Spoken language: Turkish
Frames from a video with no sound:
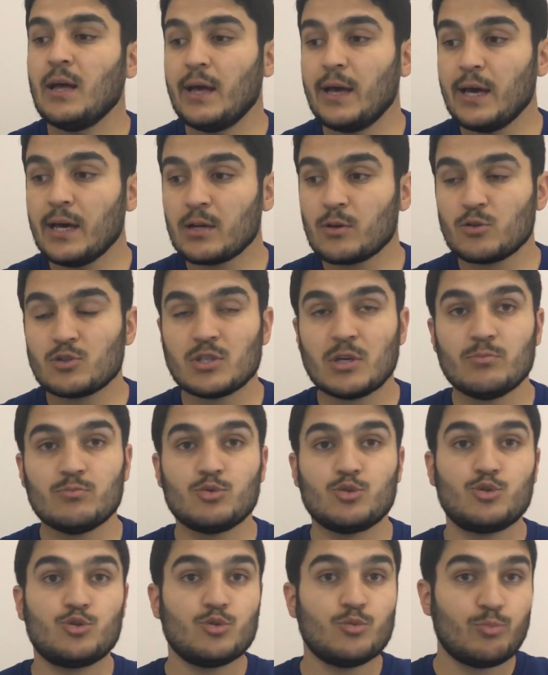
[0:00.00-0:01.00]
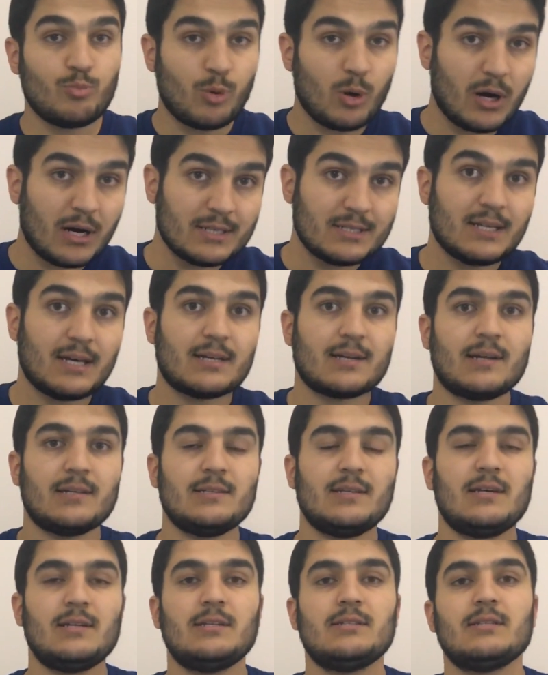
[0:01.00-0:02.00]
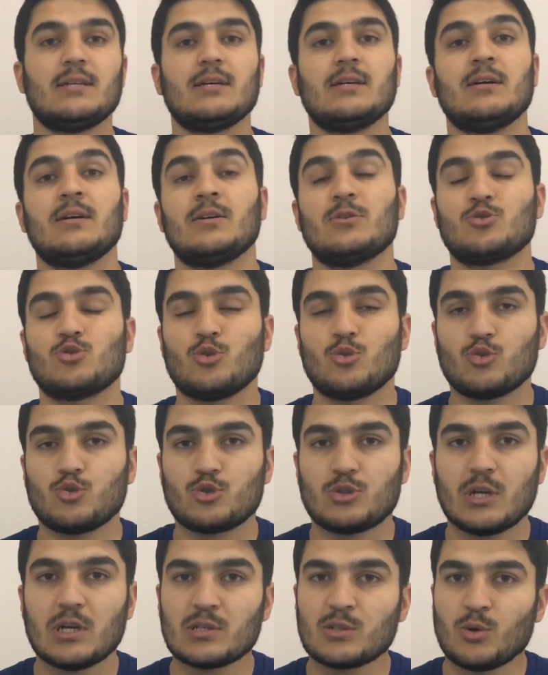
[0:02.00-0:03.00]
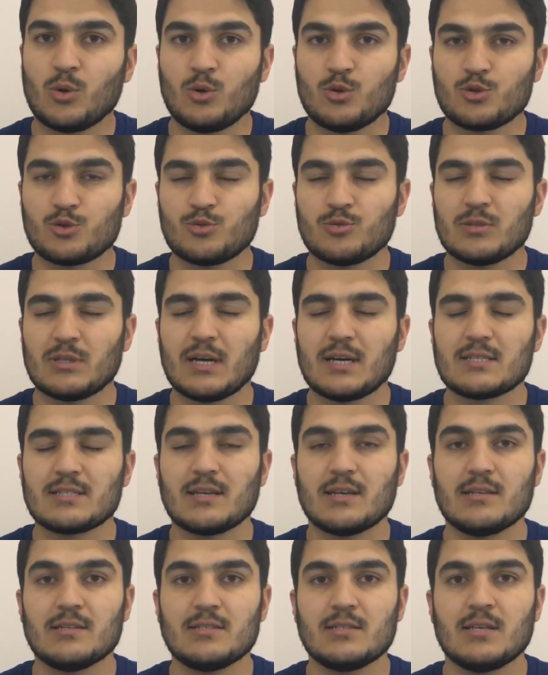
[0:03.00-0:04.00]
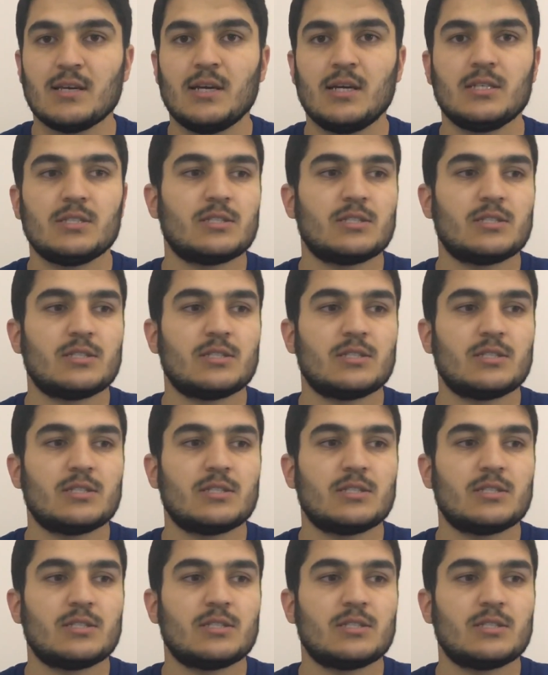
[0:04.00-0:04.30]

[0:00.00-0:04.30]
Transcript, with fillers: Eğer hocam şu puan aralığında sonuçlar da olsun derseniz